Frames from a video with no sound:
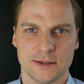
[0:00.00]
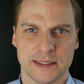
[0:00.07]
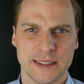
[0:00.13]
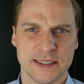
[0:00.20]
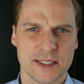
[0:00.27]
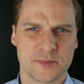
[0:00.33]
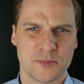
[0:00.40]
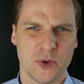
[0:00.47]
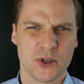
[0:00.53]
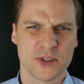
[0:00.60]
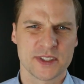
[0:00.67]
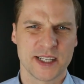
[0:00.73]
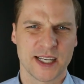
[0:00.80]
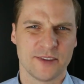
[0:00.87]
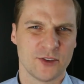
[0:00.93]
Dieses
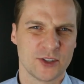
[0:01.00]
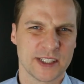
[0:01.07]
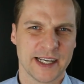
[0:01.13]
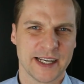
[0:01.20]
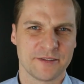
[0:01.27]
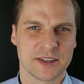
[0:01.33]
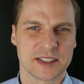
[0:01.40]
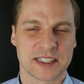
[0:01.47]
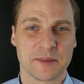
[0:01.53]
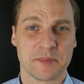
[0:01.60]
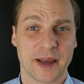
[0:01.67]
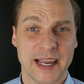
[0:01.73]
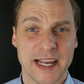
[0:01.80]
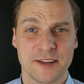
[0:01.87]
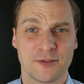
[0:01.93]
Börsenjahr wurde ja etwas
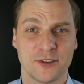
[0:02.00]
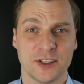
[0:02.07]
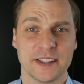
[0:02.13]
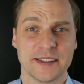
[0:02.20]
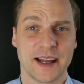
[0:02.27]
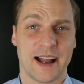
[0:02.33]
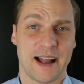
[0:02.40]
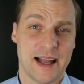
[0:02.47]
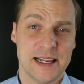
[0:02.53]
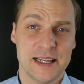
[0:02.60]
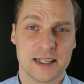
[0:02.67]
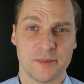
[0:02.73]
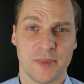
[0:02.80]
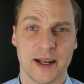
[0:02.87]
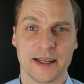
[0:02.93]
geprägt von dieser
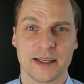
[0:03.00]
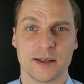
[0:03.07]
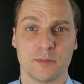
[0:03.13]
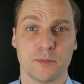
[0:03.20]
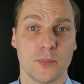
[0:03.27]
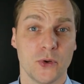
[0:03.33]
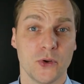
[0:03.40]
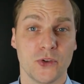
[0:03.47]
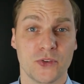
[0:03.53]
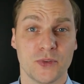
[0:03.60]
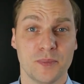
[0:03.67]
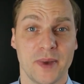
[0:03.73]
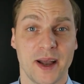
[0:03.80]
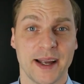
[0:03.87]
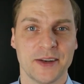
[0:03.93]
allgemeinen
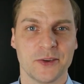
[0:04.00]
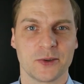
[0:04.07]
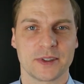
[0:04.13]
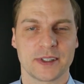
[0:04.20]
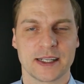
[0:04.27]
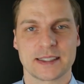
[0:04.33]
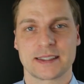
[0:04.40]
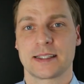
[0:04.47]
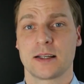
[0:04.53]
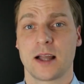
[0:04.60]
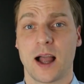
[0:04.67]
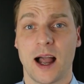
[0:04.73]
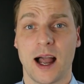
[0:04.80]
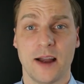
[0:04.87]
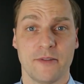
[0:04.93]
Börsenmeinung, dass
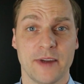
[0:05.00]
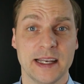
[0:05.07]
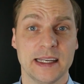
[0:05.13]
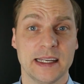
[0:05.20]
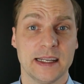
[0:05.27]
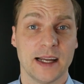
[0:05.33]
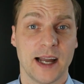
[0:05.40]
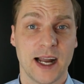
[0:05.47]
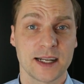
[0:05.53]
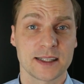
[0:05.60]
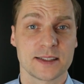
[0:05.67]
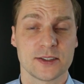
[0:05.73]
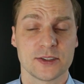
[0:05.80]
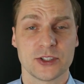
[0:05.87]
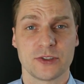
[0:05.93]
wenn die
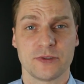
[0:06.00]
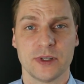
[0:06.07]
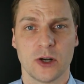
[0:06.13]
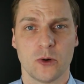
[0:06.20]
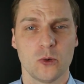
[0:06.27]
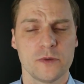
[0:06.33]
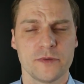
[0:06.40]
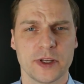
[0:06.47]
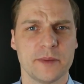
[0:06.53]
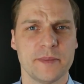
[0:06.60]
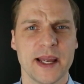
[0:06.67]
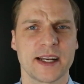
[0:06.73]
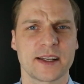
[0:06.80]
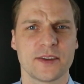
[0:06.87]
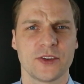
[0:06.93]
Aktien sich wiederholen, wenn die
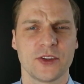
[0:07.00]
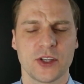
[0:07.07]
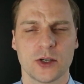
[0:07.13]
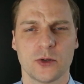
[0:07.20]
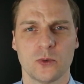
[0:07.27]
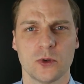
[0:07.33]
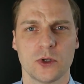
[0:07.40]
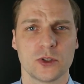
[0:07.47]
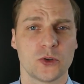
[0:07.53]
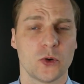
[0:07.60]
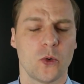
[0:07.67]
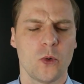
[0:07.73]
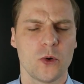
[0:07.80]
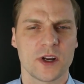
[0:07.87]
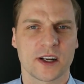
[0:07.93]
Märkte sich erholen,
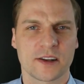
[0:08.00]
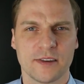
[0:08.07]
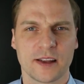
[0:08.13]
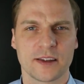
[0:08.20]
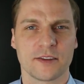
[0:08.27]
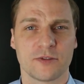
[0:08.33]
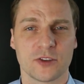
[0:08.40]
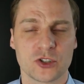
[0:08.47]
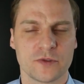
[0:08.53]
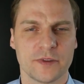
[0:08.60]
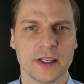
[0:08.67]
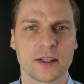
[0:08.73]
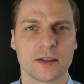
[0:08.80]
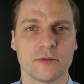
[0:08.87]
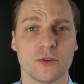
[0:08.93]
Corona quasi
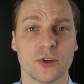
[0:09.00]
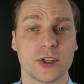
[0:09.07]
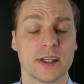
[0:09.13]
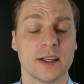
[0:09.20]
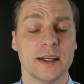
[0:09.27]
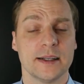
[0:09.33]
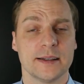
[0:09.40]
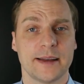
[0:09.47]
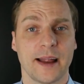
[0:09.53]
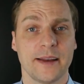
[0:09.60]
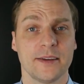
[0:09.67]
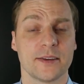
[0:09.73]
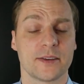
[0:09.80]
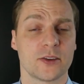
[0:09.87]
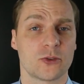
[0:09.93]
verschwinden würde,
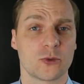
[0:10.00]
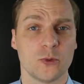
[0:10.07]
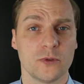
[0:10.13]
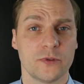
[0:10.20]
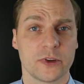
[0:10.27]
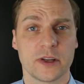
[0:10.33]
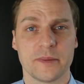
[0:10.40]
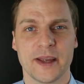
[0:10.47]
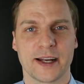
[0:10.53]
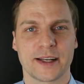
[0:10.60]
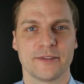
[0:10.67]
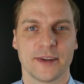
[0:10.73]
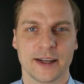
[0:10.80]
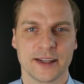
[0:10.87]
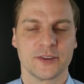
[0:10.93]
dann ist es gut für die
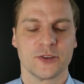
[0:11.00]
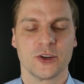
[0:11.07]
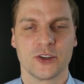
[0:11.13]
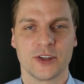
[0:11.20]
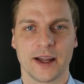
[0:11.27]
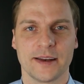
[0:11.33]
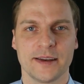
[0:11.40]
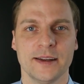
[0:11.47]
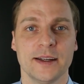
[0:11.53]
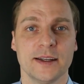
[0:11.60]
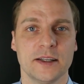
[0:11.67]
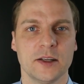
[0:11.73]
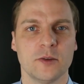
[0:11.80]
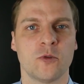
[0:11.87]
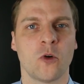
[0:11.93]
Märkte, weil natürlich dann
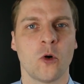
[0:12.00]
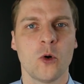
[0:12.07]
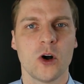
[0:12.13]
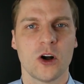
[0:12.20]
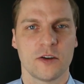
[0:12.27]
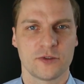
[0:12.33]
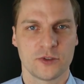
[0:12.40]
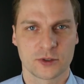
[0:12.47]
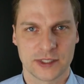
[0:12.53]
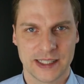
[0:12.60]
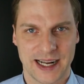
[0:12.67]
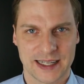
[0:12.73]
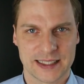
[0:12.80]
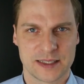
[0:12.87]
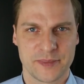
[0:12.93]
die frohe Hoffnung
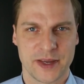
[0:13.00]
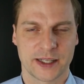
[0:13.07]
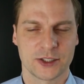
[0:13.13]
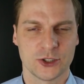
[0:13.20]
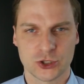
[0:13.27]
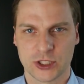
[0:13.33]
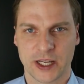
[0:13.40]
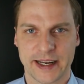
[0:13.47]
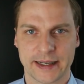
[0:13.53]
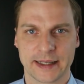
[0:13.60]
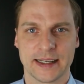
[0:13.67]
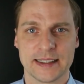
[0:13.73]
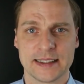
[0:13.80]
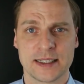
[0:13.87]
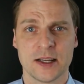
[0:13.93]
die Aktienmärkte steigen
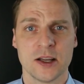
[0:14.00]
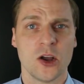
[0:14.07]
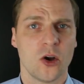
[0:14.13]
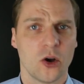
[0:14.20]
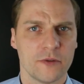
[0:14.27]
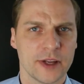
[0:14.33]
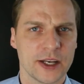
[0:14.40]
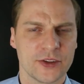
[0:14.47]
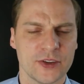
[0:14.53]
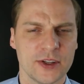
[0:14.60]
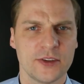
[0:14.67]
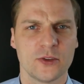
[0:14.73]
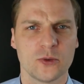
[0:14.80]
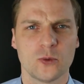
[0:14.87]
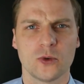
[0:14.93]
lässt. Und wenn es
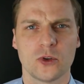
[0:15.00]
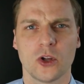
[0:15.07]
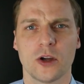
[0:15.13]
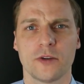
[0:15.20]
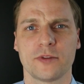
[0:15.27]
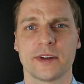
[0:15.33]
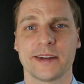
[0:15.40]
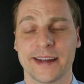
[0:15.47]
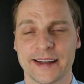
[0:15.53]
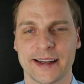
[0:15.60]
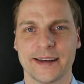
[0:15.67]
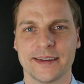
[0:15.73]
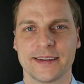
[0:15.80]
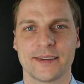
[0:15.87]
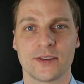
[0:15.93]
nicht so gut läuft, ja,
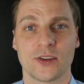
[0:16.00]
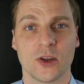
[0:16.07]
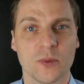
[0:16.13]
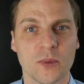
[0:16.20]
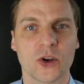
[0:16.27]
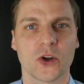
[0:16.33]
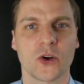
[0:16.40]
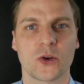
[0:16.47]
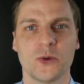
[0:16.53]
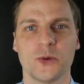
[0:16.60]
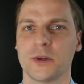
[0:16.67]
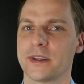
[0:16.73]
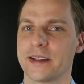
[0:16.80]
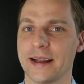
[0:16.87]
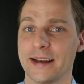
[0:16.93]
dann ist es immer noch
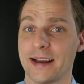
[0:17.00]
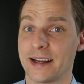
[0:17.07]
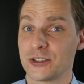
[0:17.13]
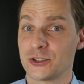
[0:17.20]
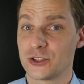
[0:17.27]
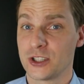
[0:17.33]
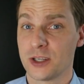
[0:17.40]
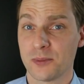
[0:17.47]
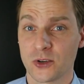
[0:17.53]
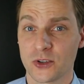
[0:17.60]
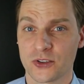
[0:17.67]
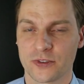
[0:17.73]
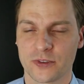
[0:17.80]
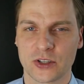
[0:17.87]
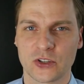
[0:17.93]
gut, denn ein
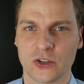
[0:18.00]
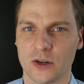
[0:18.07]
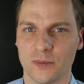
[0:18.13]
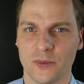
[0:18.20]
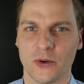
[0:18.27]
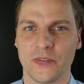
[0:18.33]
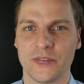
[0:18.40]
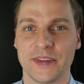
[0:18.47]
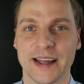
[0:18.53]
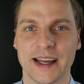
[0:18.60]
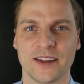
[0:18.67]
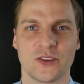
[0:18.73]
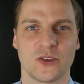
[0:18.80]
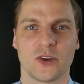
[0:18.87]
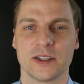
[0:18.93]
Stimulus wird kommen und
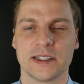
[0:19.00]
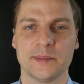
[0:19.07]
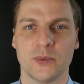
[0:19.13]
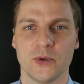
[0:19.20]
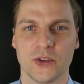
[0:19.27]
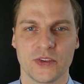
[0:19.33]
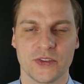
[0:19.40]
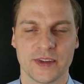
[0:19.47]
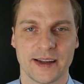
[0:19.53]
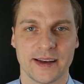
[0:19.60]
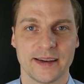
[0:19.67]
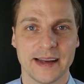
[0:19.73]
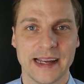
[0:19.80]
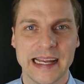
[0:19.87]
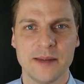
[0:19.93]
der soll die Börsen
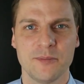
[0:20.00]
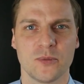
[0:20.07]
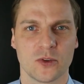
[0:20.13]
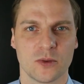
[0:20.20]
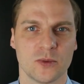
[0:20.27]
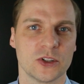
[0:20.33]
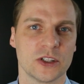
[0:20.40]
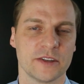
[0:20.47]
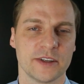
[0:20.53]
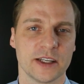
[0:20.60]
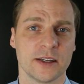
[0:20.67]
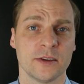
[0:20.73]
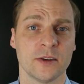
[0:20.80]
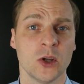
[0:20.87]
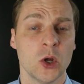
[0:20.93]
dann ebenso
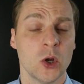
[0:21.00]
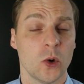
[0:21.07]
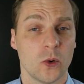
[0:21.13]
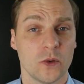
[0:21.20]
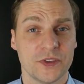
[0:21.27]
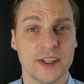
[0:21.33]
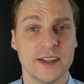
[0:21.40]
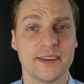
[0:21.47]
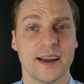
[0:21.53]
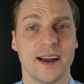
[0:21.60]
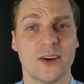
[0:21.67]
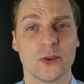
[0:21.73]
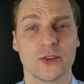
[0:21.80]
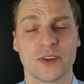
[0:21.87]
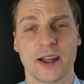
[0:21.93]
motivieren. Und
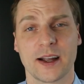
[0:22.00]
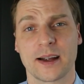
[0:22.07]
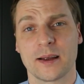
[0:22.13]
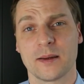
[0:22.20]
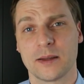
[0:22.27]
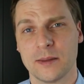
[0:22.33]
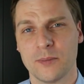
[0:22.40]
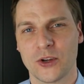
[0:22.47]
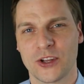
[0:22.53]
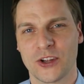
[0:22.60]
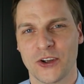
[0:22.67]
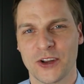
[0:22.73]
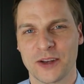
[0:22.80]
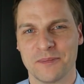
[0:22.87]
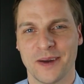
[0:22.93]
diese Aussage, die möchte
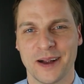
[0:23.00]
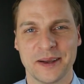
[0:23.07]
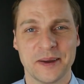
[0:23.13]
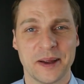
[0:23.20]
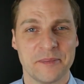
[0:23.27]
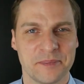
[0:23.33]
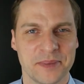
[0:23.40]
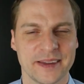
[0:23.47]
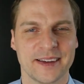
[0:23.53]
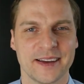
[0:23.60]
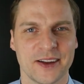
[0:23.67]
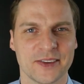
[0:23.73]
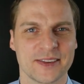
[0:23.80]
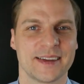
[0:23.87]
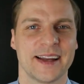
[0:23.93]
ich heute mal ein
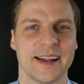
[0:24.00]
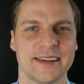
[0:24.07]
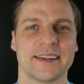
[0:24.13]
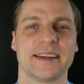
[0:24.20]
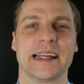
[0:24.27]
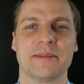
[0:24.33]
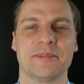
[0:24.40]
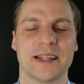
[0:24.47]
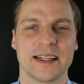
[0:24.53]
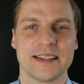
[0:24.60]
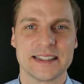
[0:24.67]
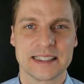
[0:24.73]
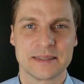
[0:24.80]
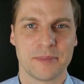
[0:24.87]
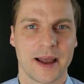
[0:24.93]
bisschen auseinandernehmen,
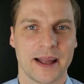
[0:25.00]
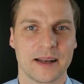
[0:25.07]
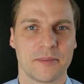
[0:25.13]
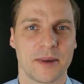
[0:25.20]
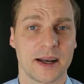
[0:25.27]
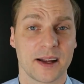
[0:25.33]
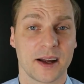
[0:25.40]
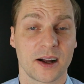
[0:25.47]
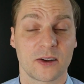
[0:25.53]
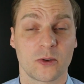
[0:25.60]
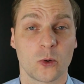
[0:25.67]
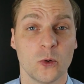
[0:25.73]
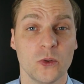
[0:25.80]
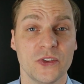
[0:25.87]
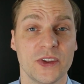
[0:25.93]
denn sie ist meiner Meinung nach
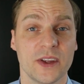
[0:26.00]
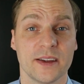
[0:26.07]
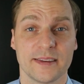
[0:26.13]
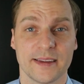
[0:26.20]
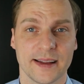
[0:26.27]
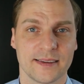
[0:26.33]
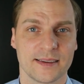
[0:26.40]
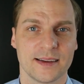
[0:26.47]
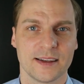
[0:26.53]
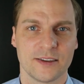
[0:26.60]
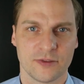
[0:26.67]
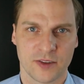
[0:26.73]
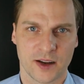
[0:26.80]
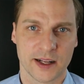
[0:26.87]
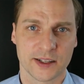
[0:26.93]

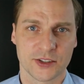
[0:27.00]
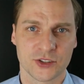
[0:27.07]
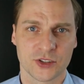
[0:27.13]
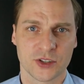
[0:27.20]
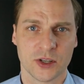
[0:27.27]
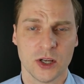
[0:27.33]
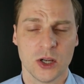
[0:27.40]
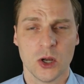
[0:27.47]
grundsätzlich falsch.